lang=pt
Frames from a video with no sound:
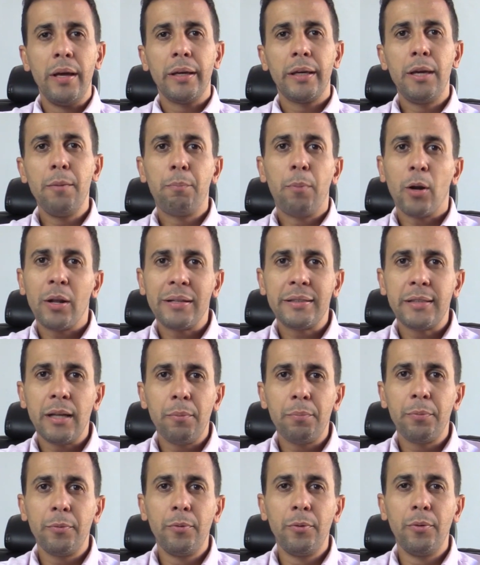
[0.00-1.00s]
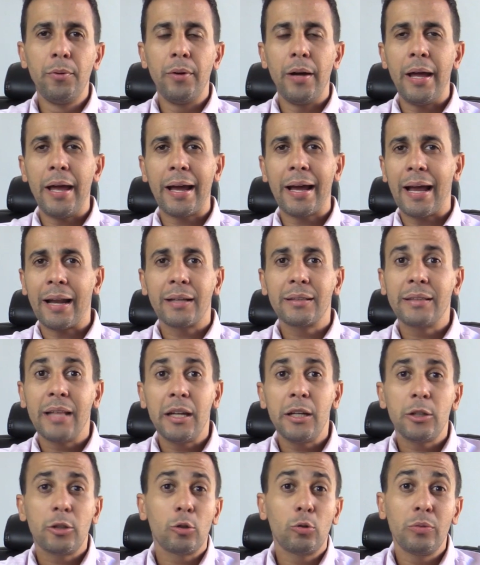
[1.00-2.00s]
que, por exemplo, é
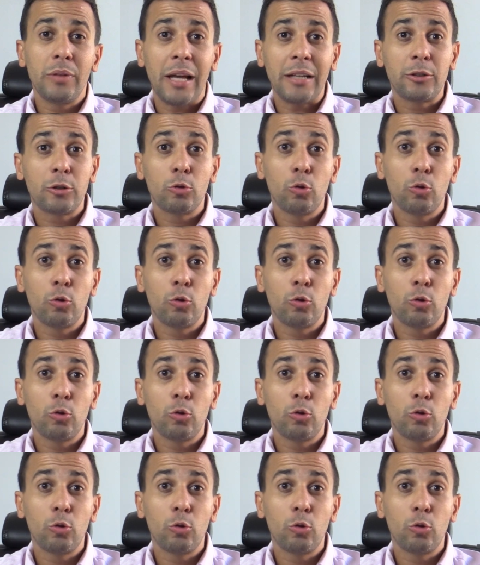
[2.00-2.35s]
característico das